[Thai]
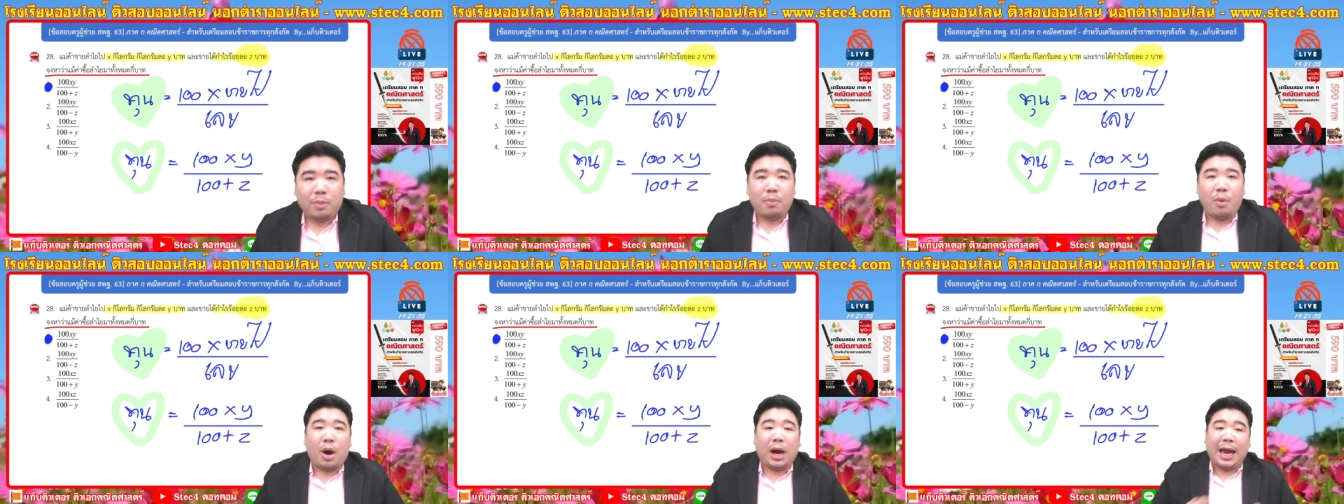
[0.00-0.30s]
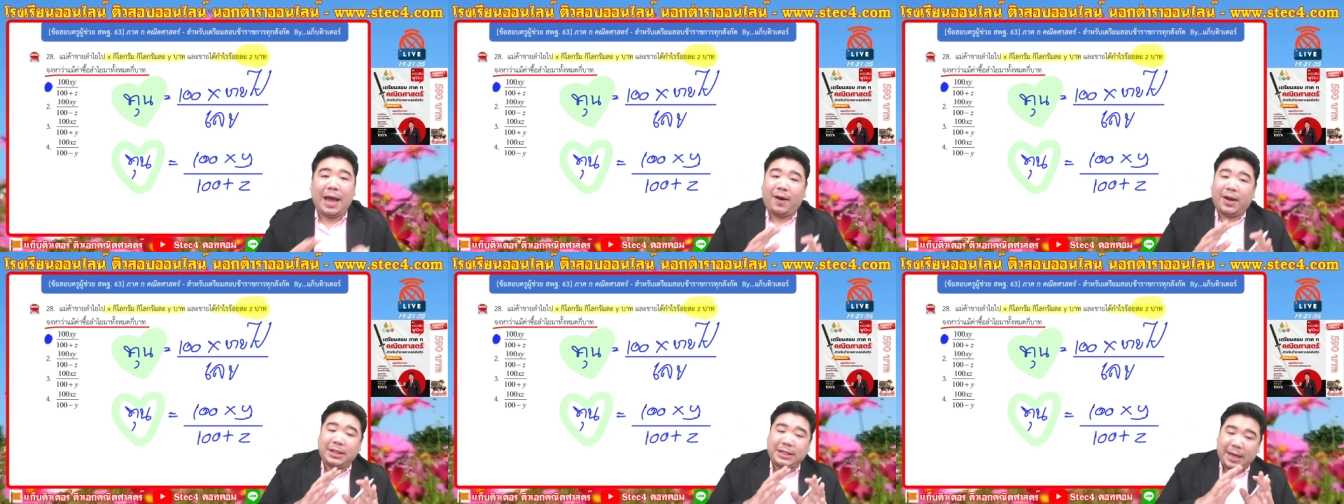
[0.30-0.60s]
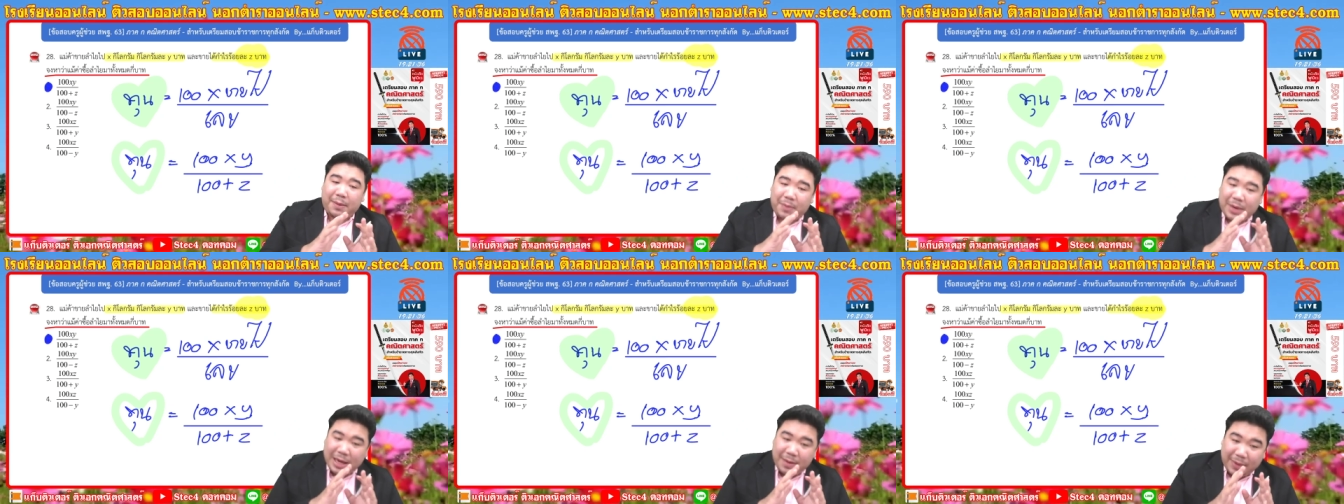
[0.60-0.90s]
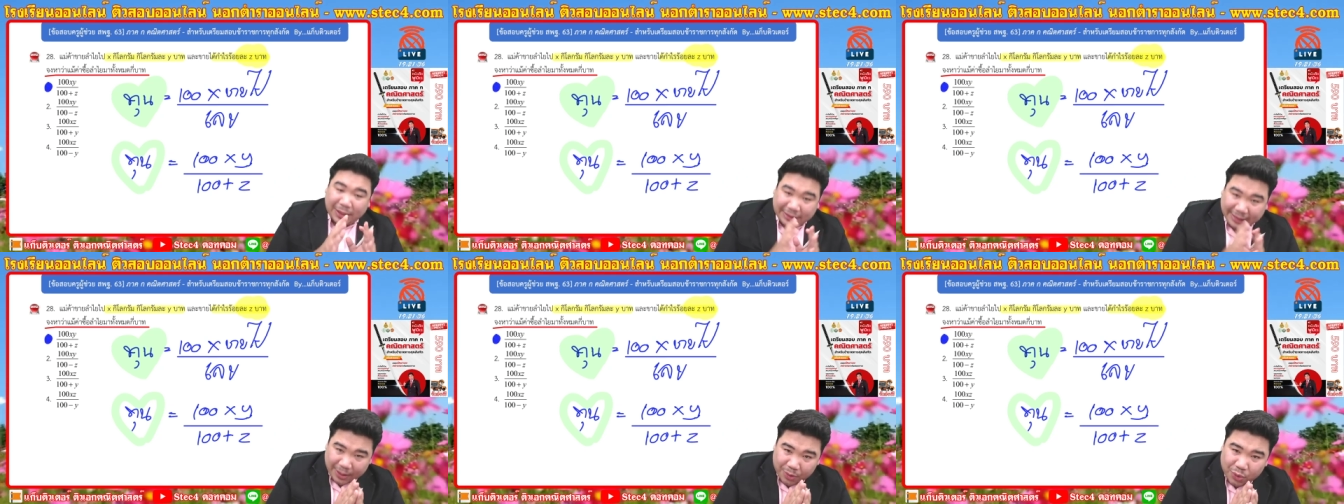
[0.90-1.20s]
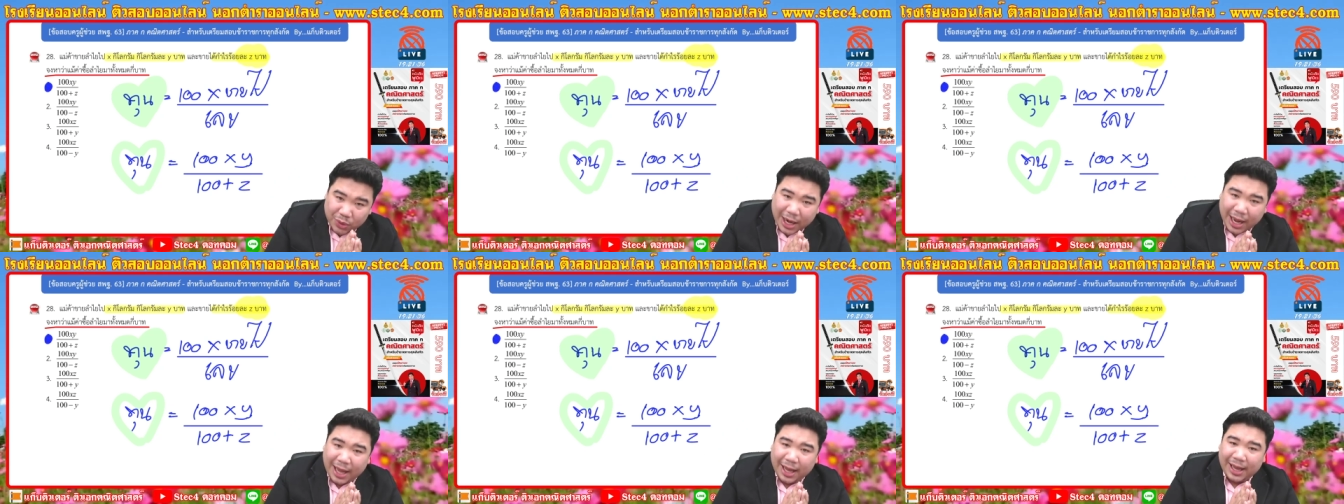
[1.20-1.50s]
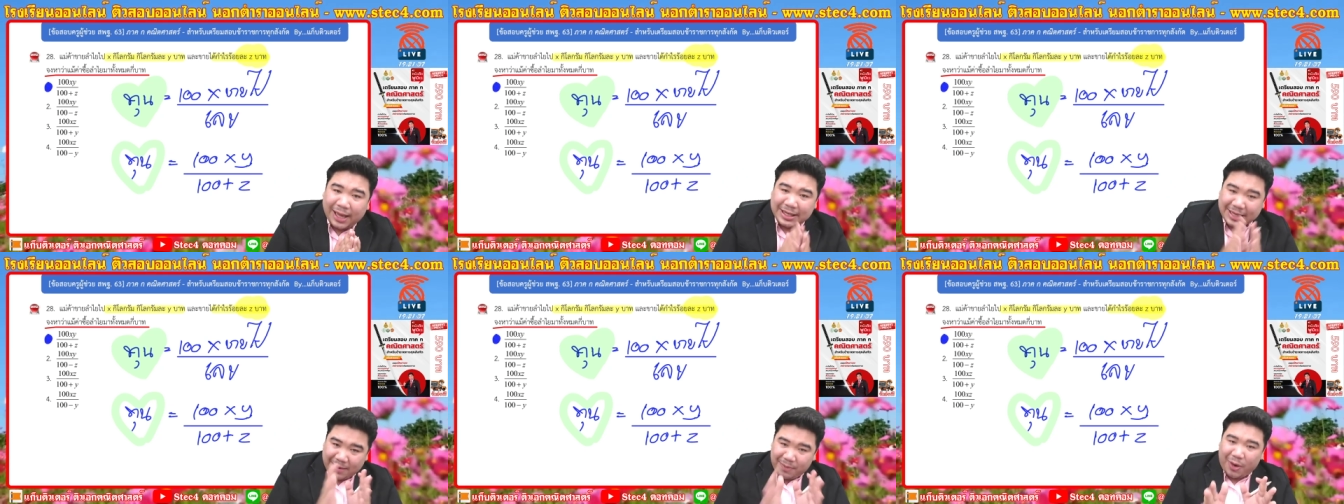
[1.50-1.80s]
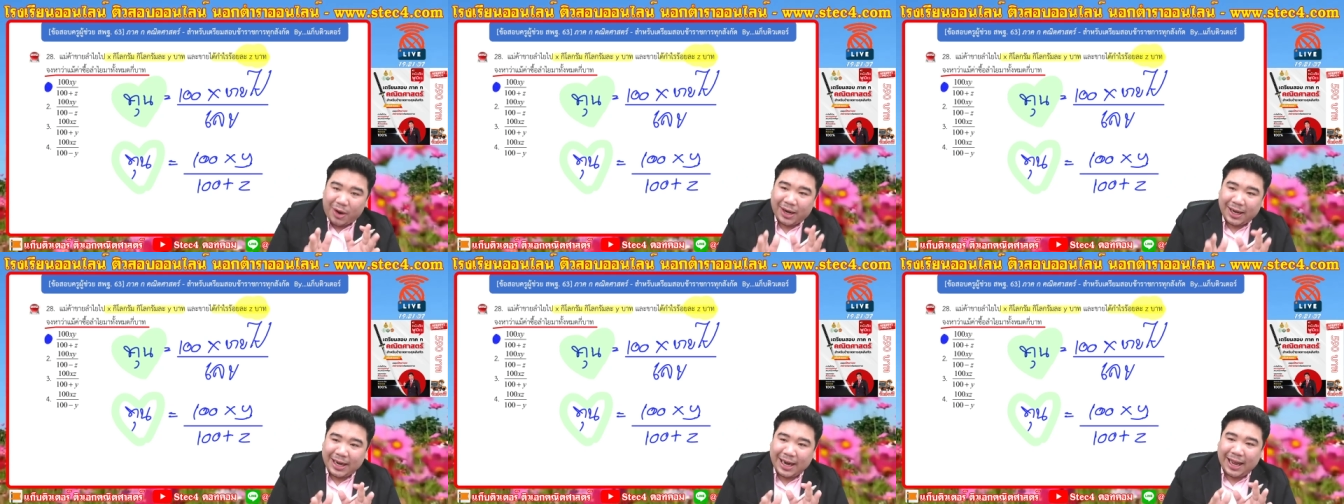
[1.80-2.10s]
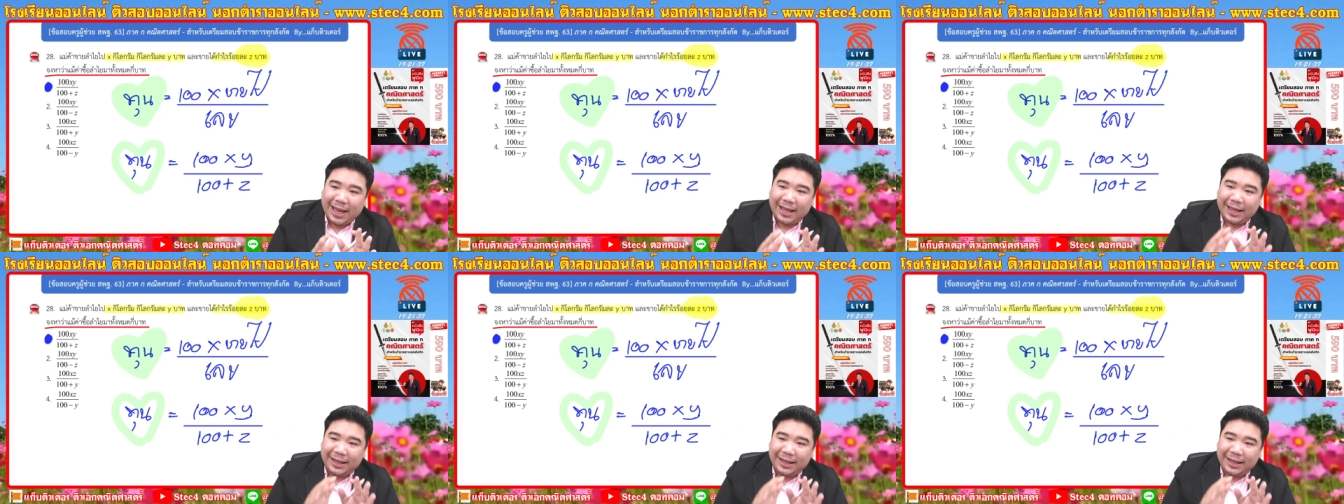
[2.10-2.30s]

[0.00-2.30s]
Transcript: บอกแล้วอาจารย์ไม่ได้มาติวนะอาจารย์บอกเลยนะ